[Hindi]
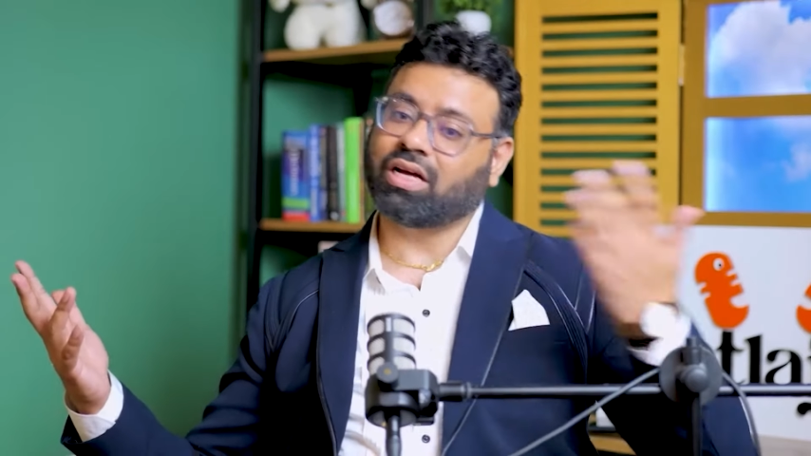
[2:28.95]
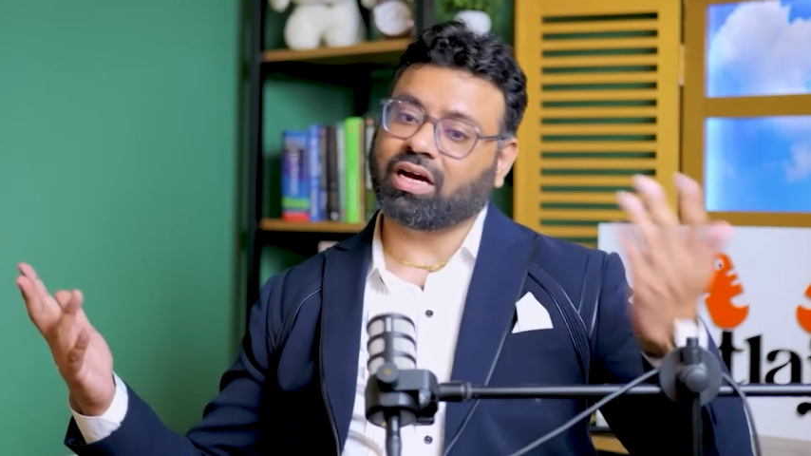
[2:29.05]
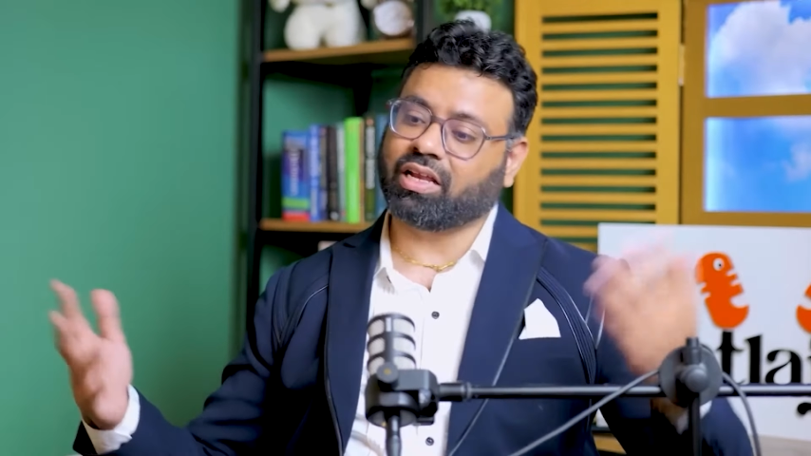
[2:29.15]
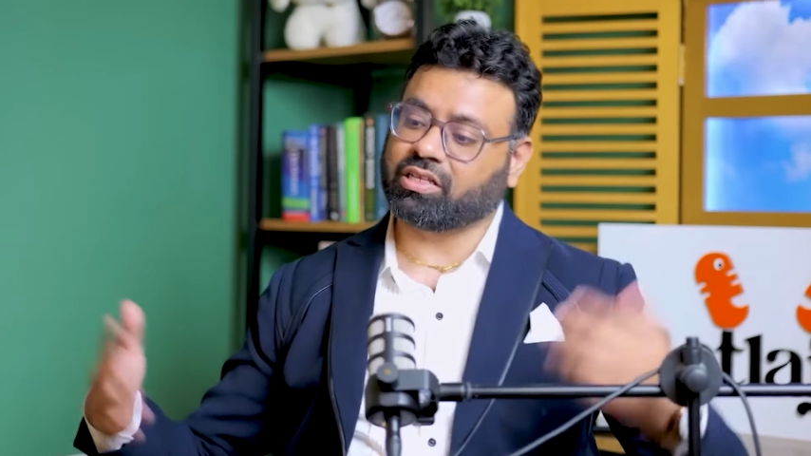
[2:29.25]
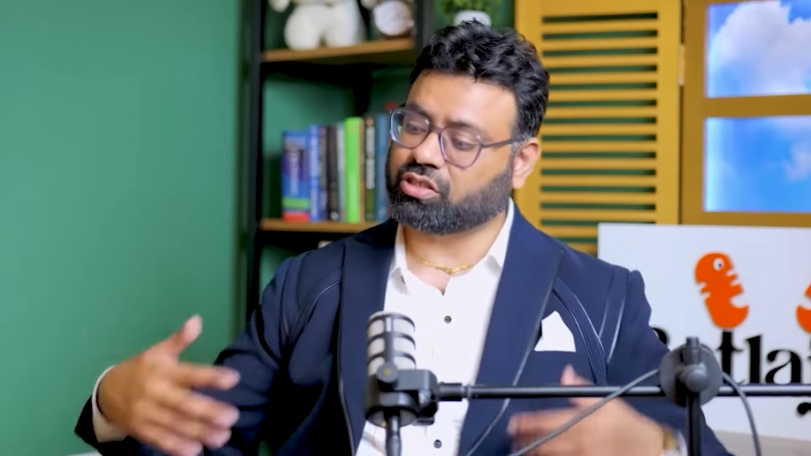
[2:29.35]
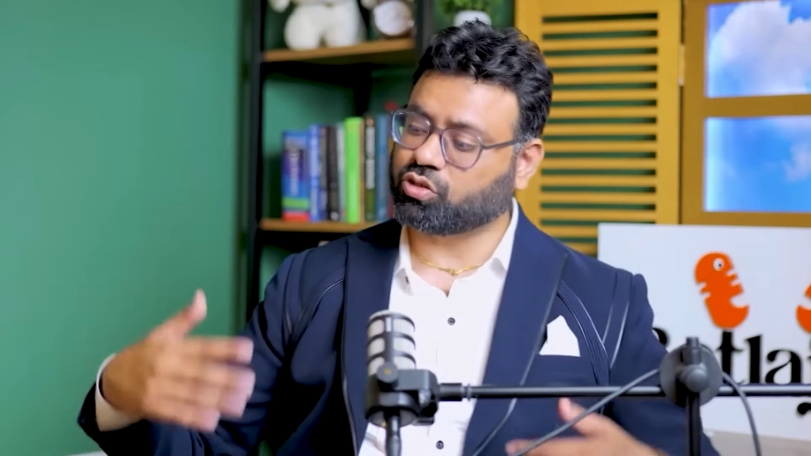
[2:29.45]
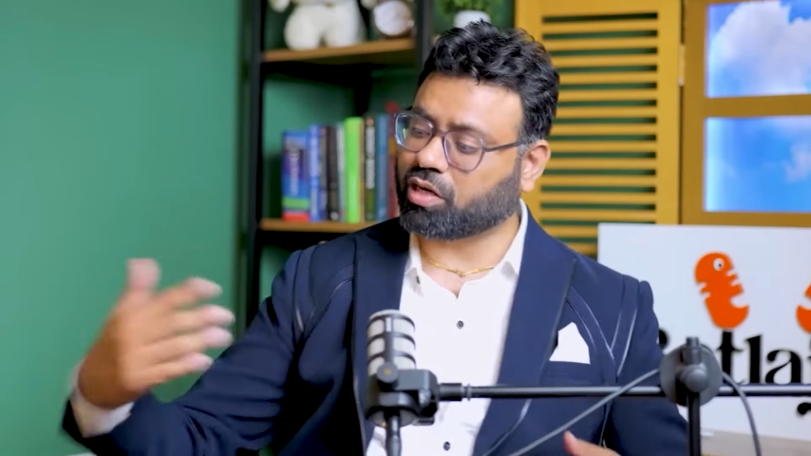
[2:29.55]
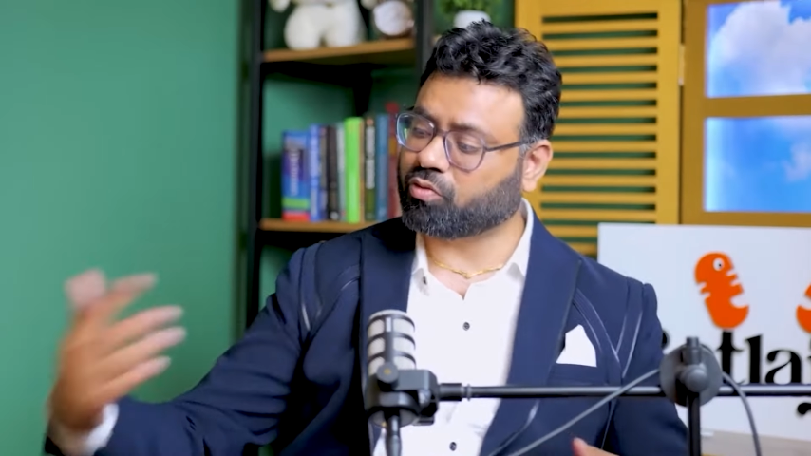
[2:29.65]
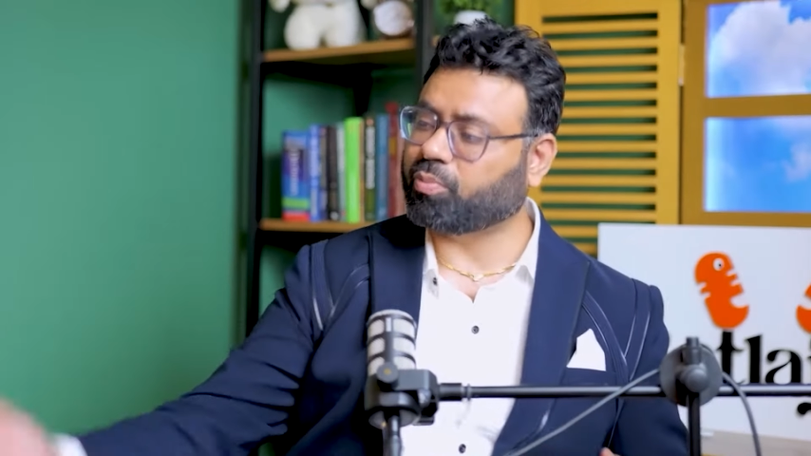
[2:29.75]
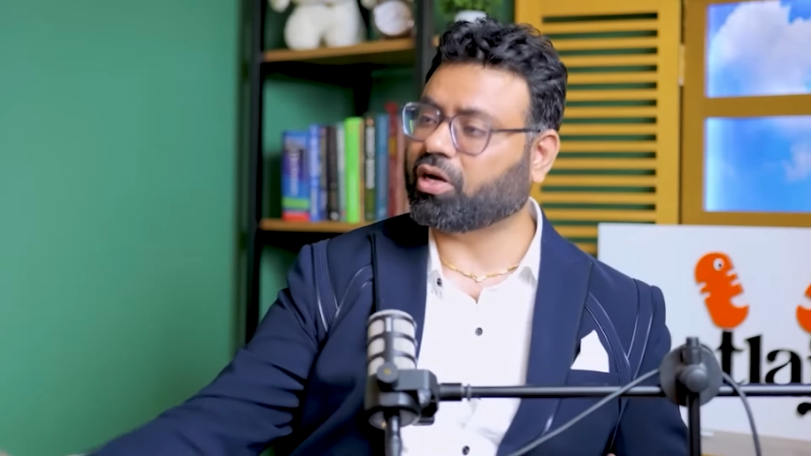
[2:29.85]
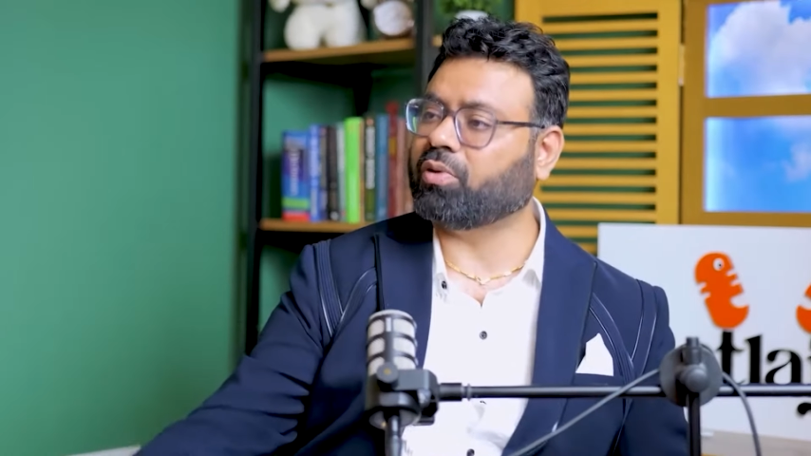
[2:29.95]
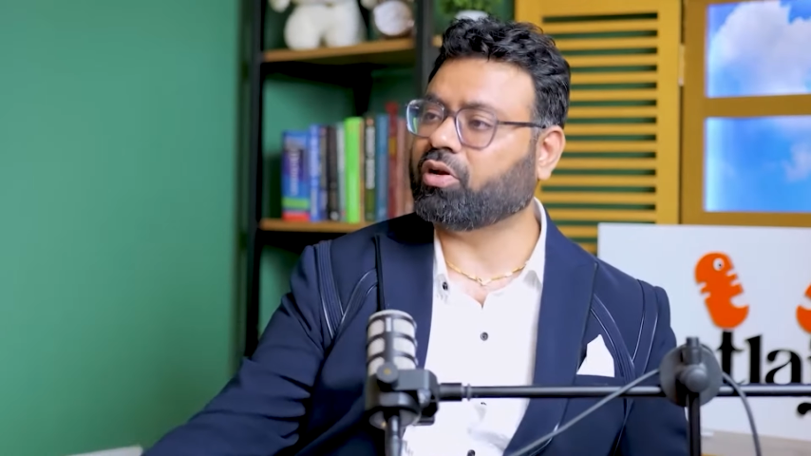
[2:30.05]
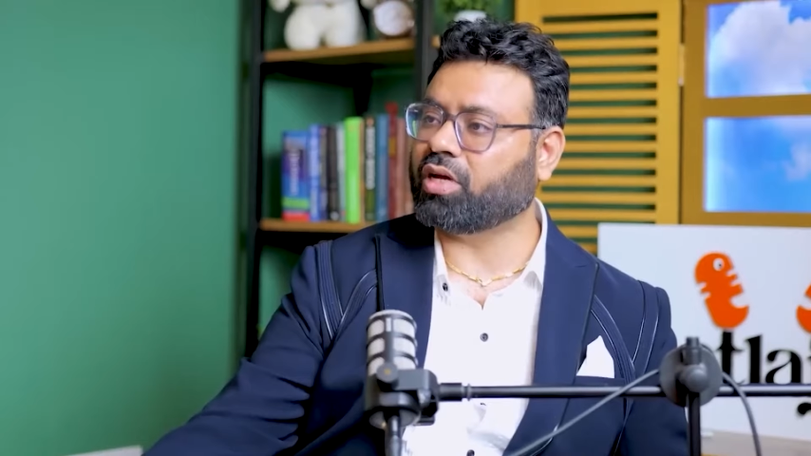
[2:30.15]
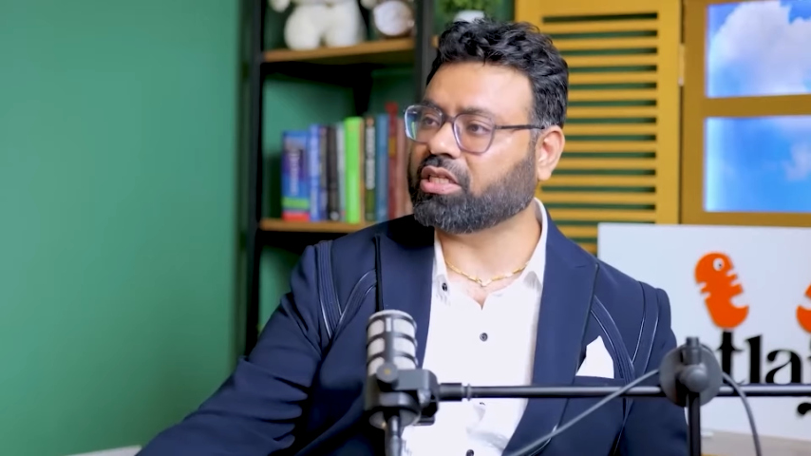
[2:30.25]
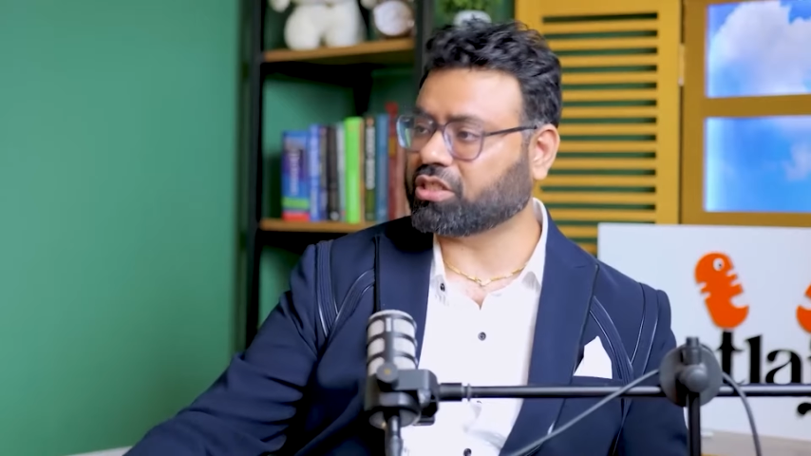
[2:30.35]
अगले दिन जो है वो पग
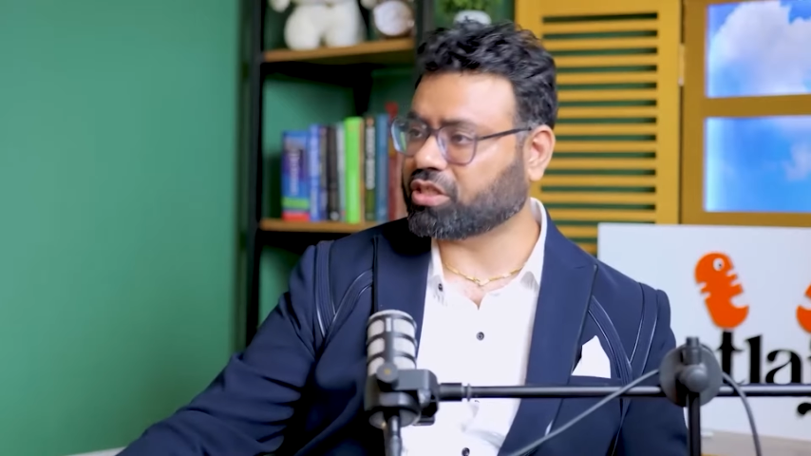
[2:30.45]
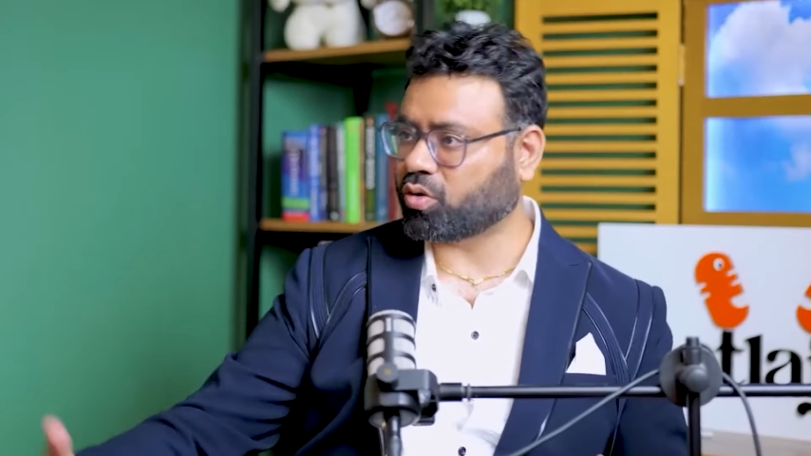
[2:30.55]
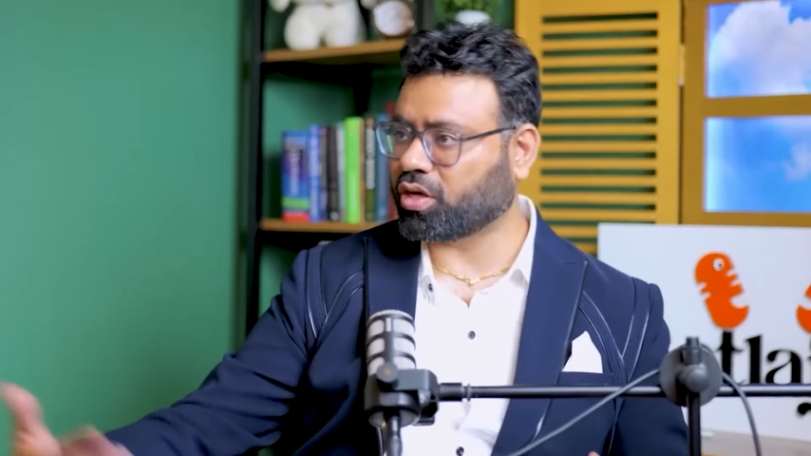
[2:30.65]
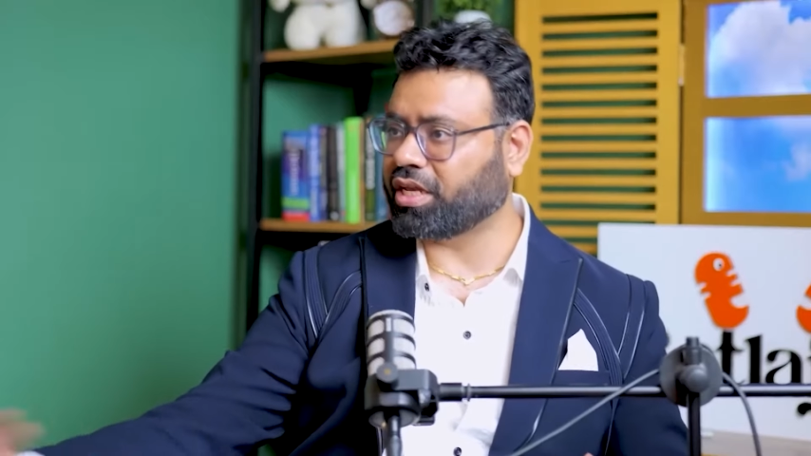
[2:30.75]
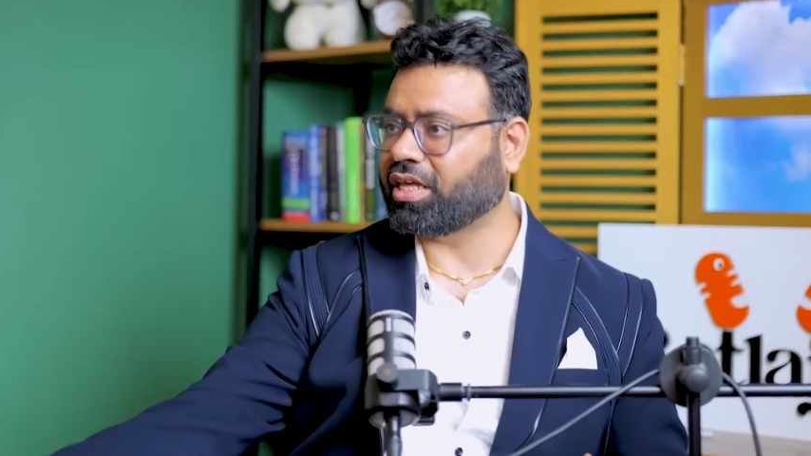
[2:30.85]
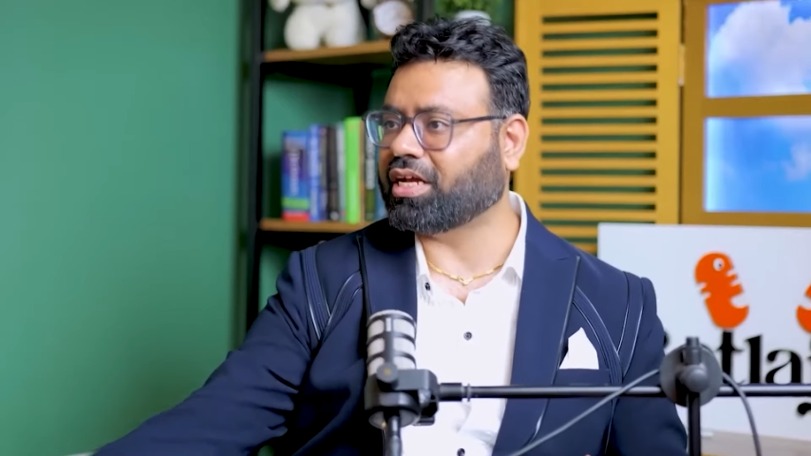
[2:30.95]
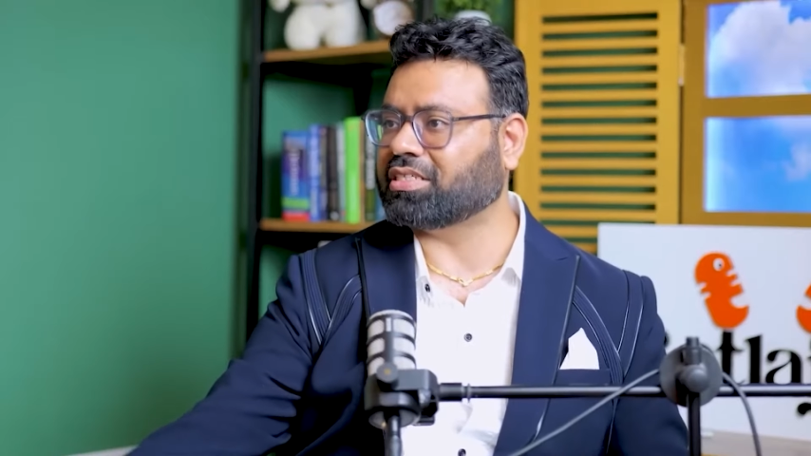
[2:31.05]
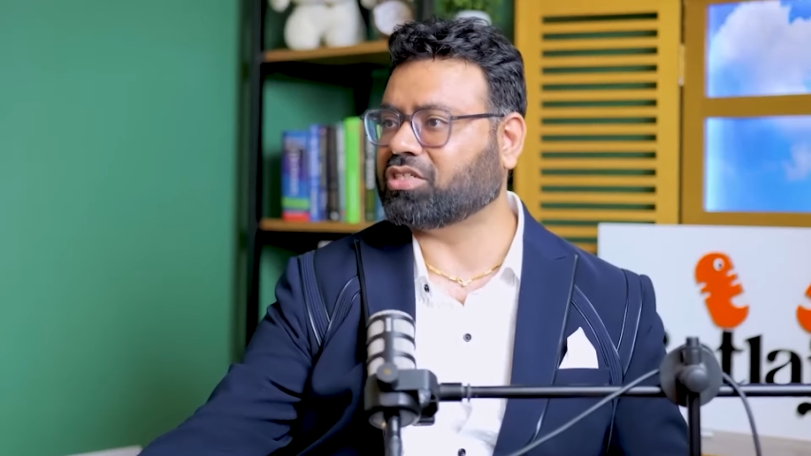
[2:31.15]
अनुवांछित करो यानी कि घर